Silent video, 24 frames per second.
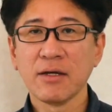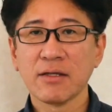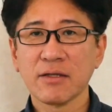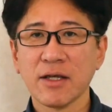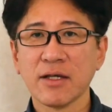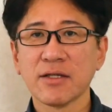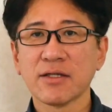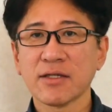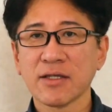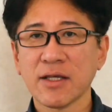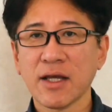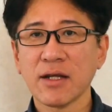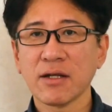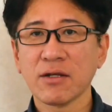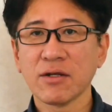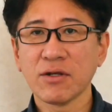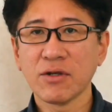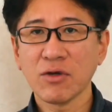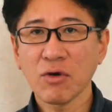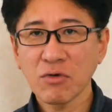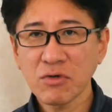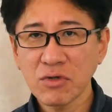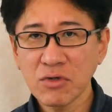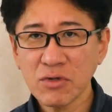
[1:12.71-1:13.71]
デッサン
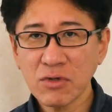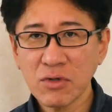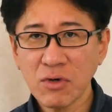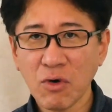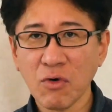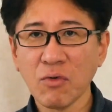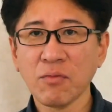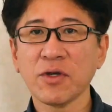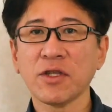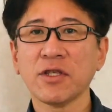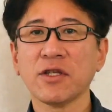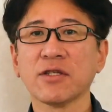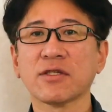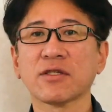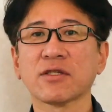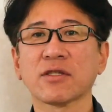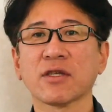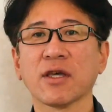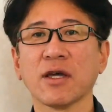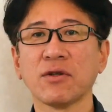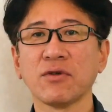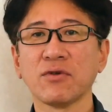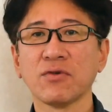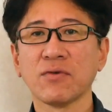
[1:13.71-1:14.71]
力を身に
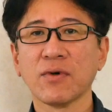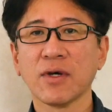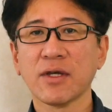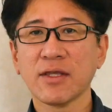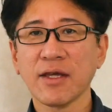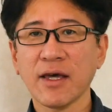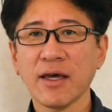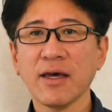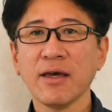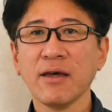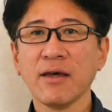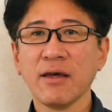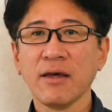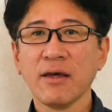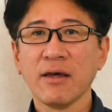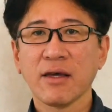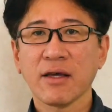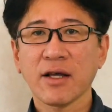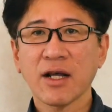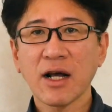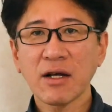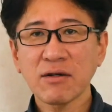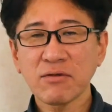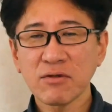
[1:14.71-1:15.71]
つける上で
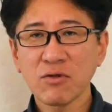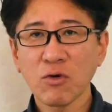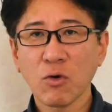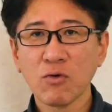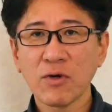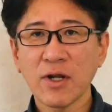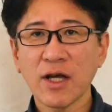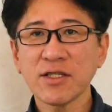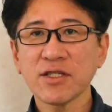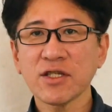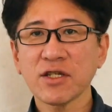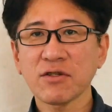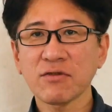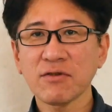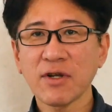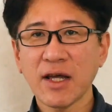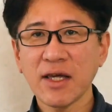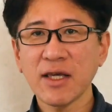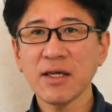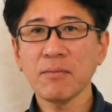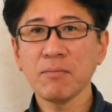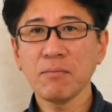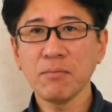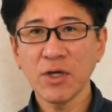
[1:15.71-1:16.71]
書くと同じく
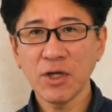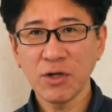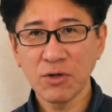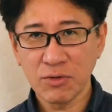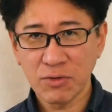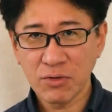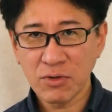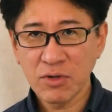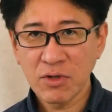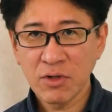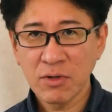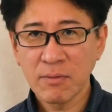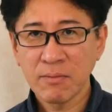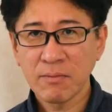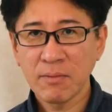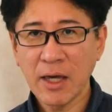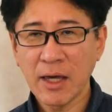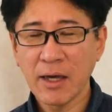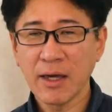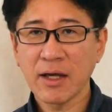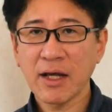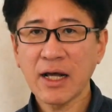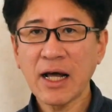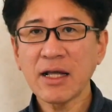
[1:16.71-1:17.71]
らい見る、
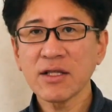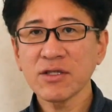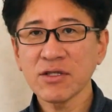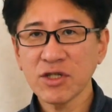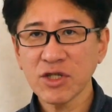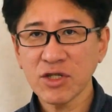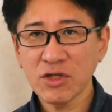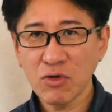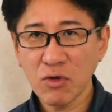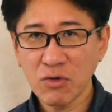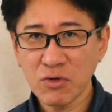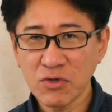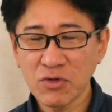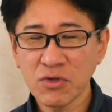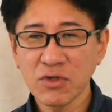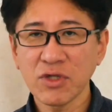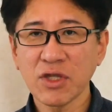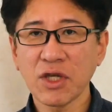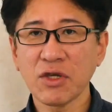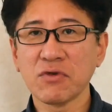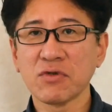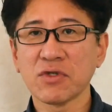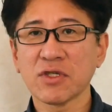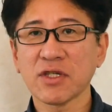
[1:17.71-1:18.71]
えー、感じ取るっ
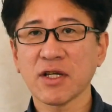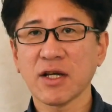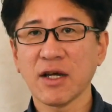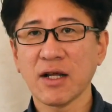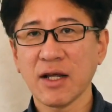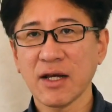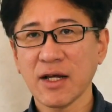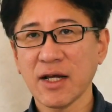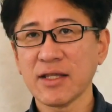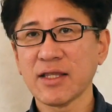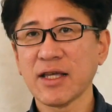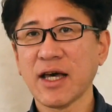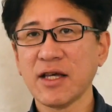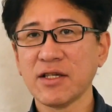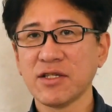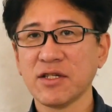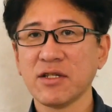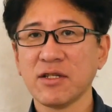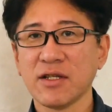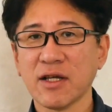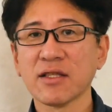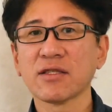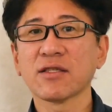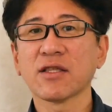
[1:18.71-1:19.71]
ていう力が大
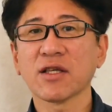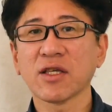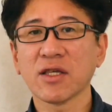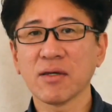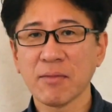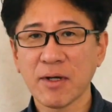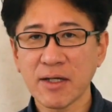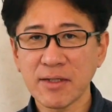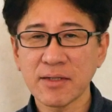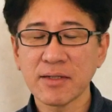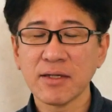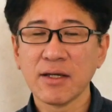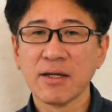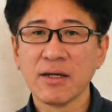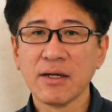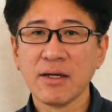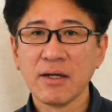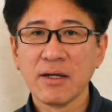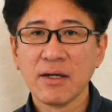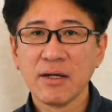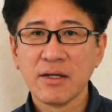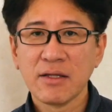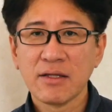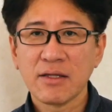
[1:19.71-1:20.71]
事になってきます
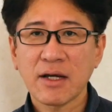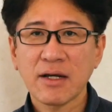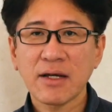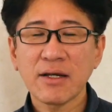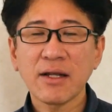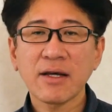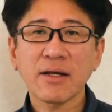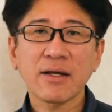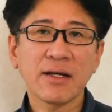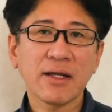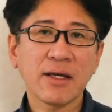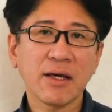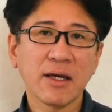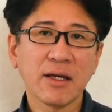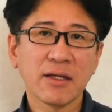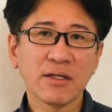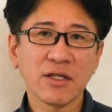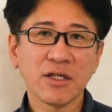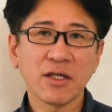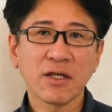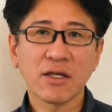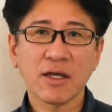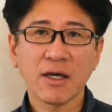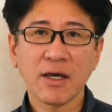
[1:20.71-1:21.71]
なかなかね
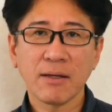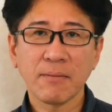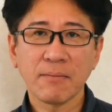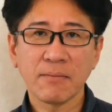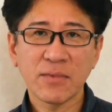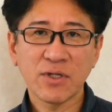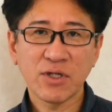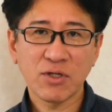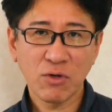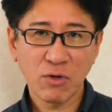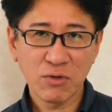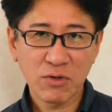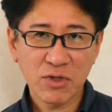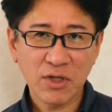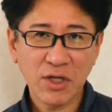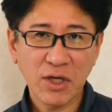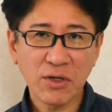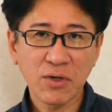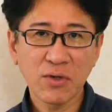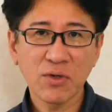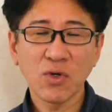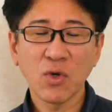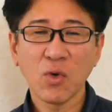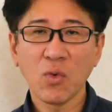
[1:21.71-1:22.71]
人間人っ
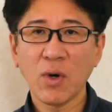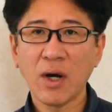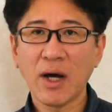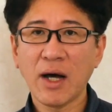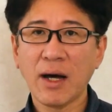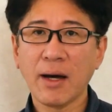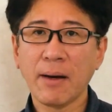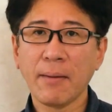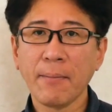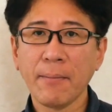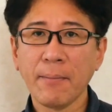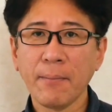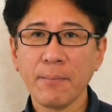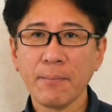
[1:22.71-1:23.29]
ていうのは